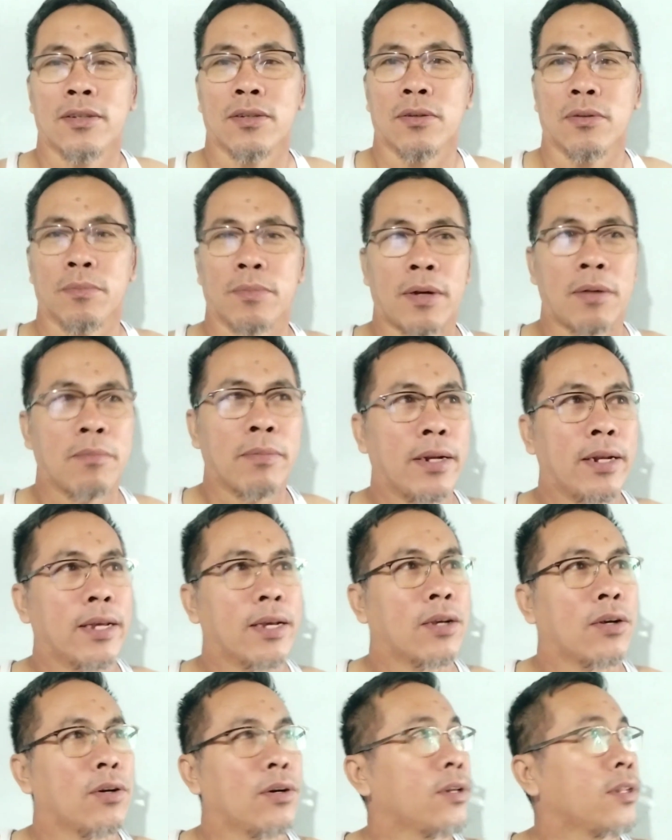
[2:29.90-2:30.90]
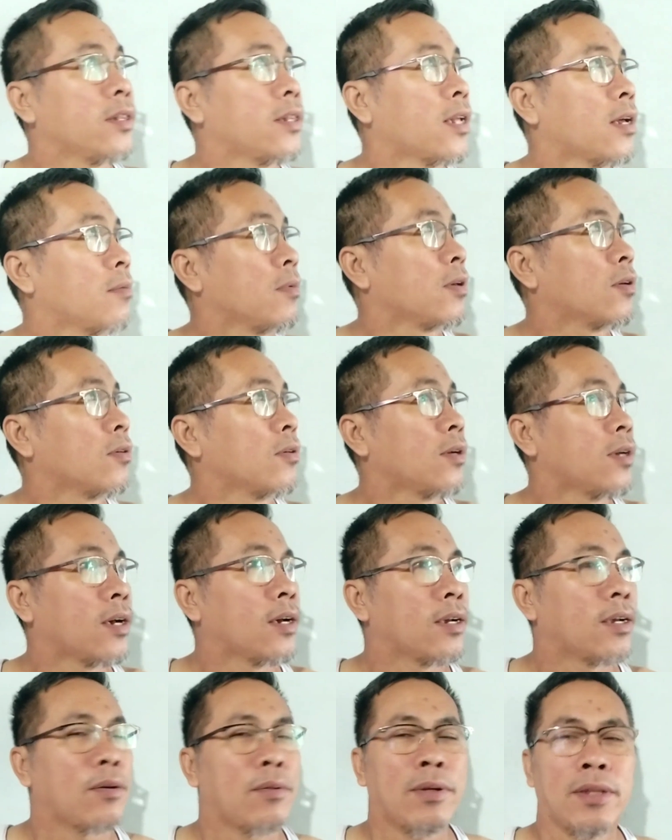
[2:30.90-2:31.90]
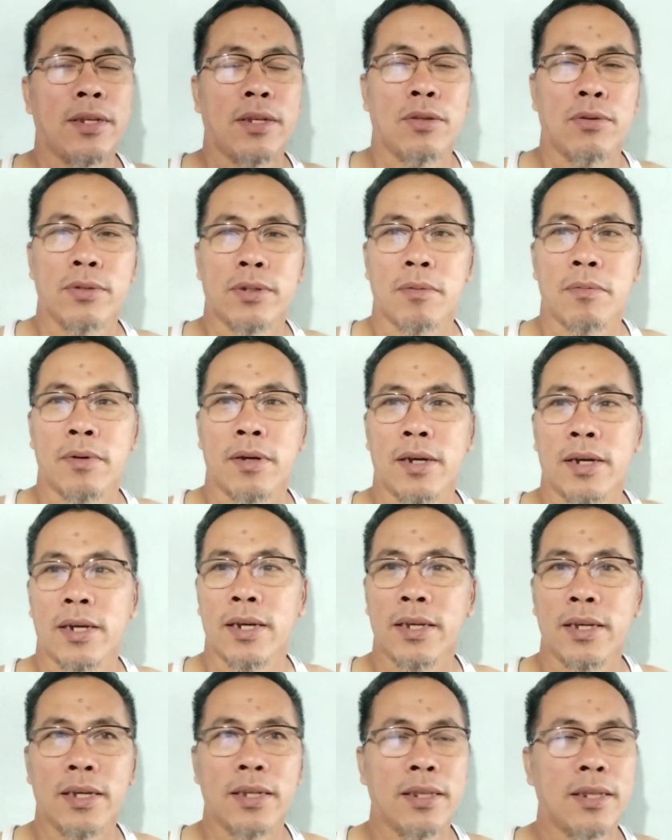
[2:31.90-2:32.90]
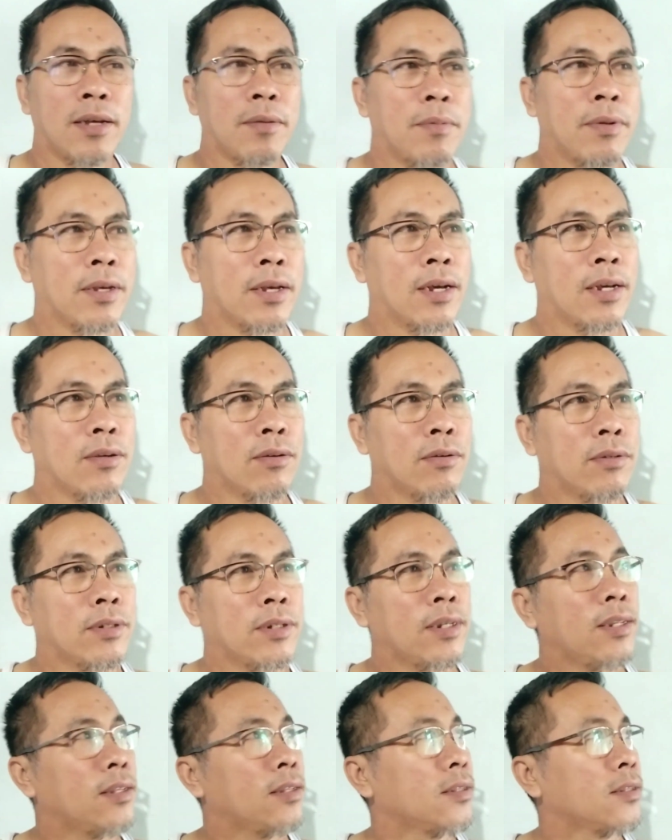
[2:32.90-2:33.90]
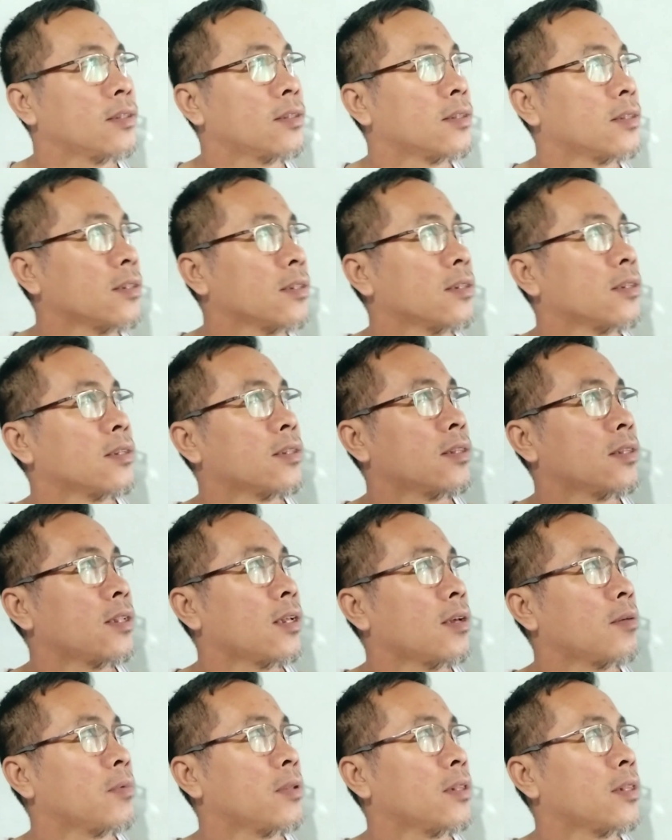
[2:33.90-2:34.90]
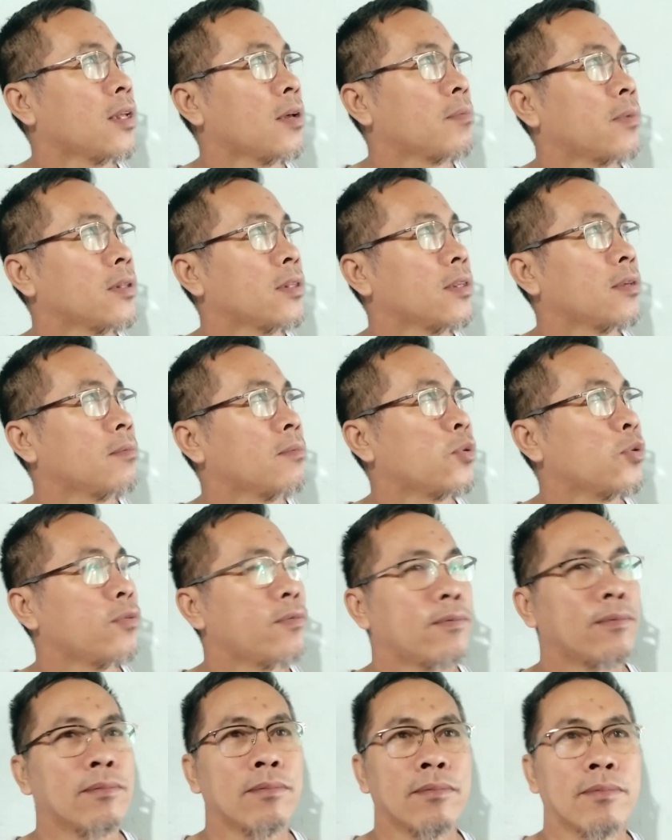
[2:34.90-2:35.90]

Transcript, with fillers: So, pagbalik ko, ang dami kong gagawin dito sa bahay, ang dami nga ayusin. Ang daming dapat i-improve.